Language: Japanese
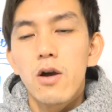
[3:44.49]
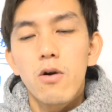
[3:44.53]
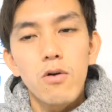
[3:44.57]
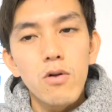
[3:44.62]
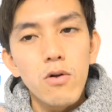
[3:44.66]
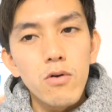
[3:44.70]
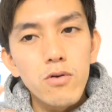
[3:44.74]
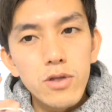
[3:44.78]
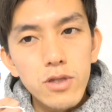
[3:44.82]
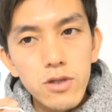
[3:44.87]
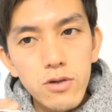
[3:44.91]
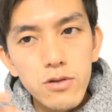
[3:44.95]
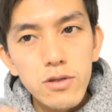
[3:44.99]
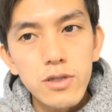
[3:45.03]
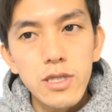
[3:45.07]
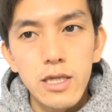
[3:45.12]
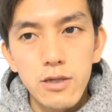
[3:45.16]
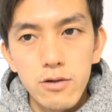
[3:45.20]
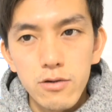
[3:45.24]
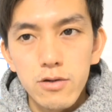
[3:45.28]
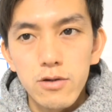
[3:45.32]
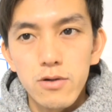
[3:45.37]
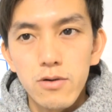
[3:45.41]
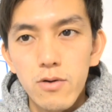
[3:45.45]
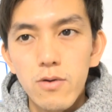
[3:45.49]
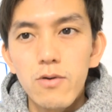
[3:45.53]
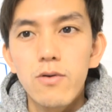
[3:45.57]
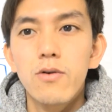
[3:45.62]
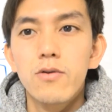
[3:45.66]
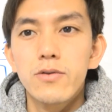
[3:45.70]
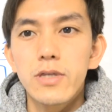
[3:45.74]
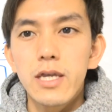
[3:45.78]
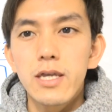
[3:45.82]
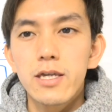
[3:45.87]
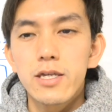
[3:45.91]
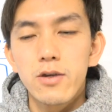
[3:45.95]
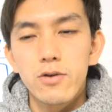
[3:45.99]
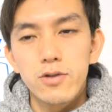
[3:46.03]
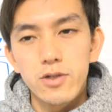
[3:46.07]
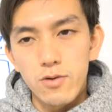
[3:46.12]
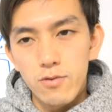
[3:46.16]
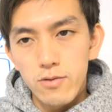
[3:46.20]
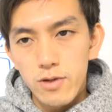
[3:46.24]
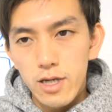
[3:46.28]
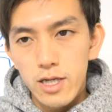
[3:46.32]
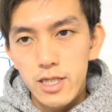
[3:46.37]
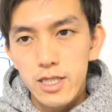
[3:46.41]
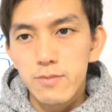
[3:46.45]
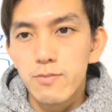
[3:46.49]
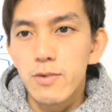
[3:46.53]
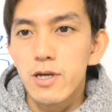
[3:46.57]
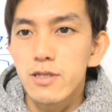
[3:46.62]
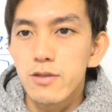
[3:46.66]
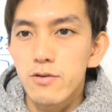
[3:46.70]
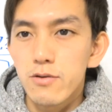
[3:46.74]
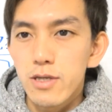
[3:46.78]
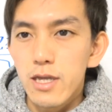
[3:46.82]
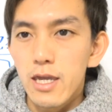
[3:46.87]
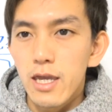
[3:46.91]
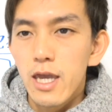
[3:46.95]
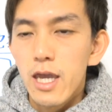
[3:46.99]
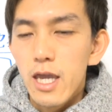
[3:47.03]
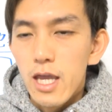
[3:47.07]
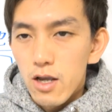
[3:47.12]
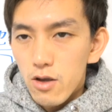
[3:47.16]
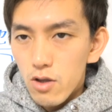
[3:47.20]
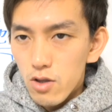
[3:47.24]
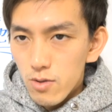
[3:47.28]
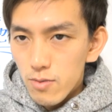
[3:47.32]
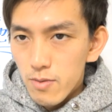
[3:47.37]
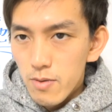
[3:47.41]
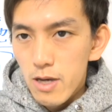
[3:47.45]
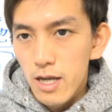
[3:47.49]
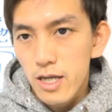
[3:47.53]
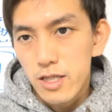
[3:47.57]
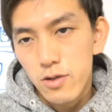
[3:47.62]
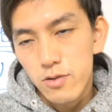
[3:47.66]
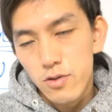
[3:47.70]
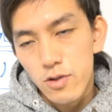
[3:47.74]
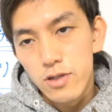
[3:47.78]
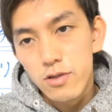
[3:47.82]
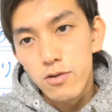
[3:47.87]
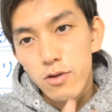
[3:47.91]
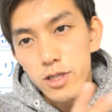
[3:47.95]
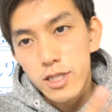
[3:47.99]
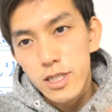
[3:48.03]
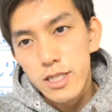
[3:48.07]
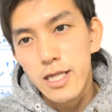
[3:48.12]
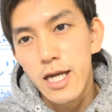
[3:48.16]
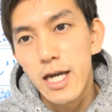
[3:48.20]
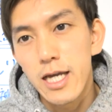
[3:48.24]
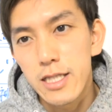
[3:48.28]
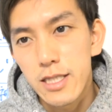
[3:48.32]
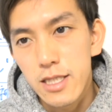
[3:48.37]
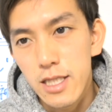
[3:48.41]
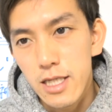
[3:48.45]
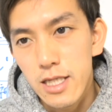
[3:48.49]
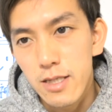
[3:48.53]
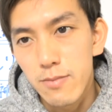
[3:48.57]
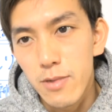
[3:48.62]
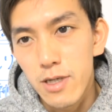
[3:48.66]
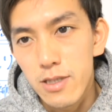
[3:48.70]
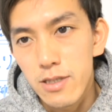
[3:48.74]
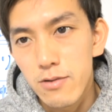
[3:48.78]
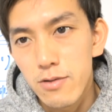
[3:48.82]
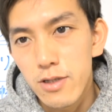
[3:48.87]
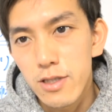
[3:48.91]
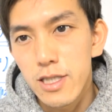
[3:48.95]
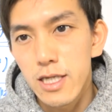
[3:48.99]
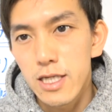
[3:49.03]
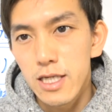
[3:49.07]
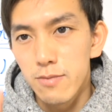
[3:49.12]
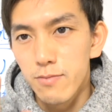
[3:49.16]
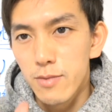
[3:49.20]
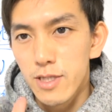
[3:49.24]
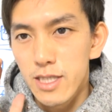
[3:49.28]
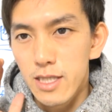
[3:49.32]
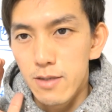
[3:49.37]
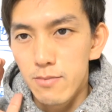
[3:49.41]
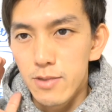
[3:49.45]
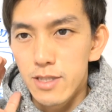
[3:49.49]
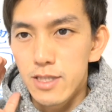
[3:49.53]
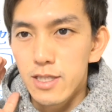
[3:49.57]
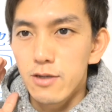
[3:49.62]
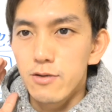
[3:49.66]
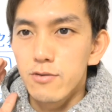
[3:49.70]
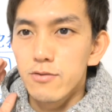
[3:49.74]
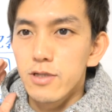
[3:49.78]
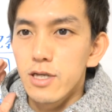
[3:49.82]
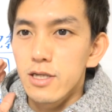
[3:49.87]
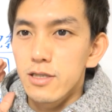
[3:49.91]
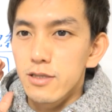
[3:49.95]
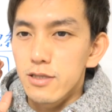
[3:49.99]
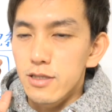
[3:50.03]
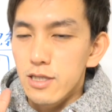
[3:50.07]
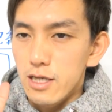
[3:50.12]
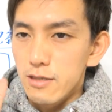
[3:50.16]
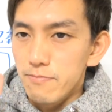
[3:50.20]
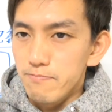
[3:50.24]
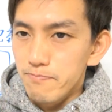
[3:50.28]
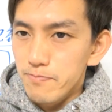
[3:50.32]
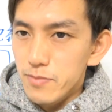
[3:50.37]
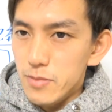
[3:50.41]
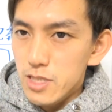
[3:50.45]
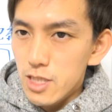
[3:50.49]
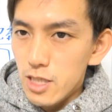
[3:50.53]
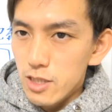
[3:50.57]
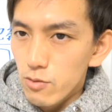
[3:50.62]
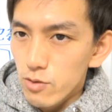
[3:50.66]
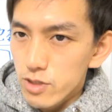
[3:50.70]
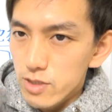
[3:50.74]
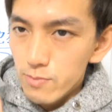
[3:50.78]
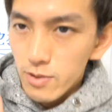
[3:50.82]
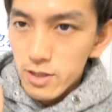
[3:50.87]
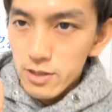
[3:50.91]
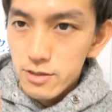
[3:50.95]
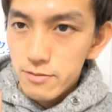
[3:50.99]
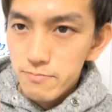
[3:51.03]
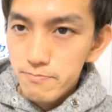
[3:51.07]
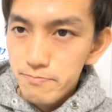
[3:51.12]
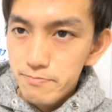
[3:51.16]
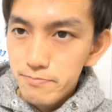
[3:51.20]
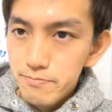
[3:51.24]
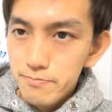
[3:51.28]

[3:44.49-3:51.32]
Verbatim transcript: これを作っていく方法ね、今日紹介しますので、このままちょっとストレッチに入っていきますので、ぜひ見てみてください。じゃあ移動します。